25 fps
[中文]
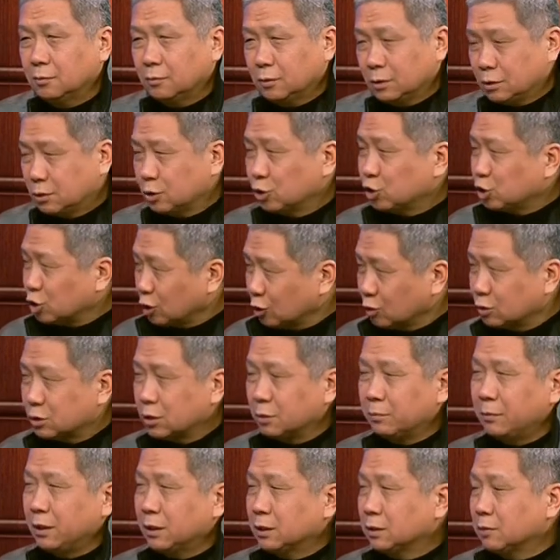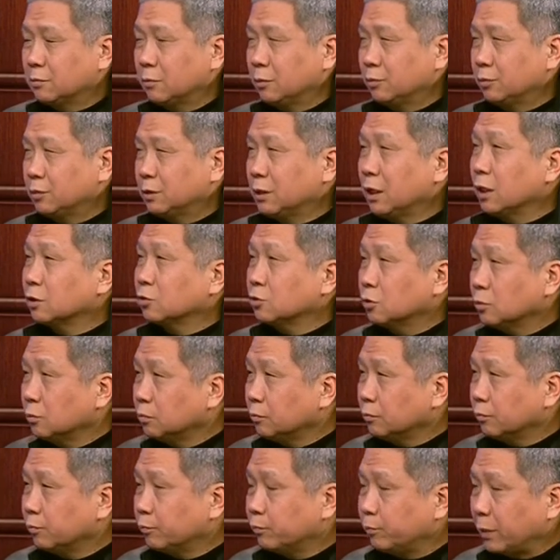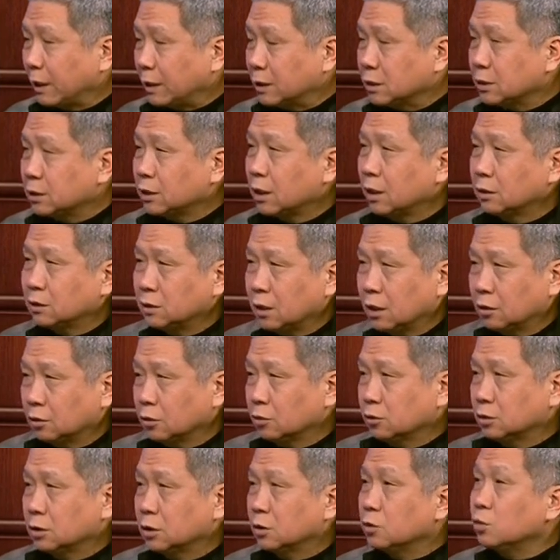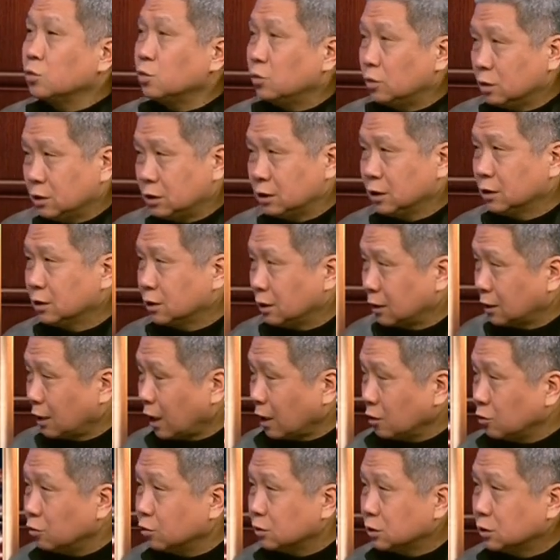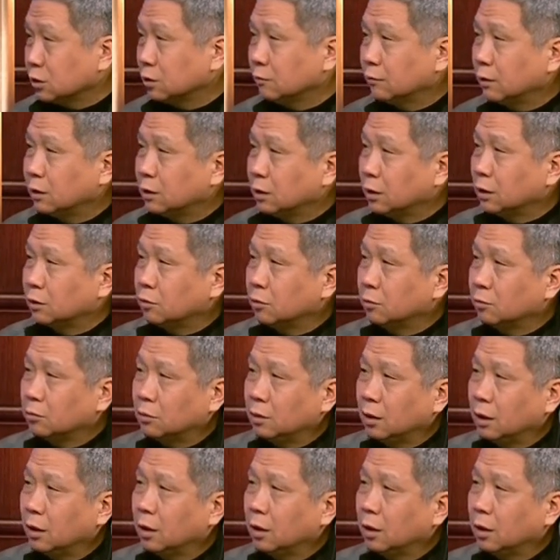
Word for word: 这就就是没什么不一样，从本质上讲都是女性，你谈女性问题，对不对？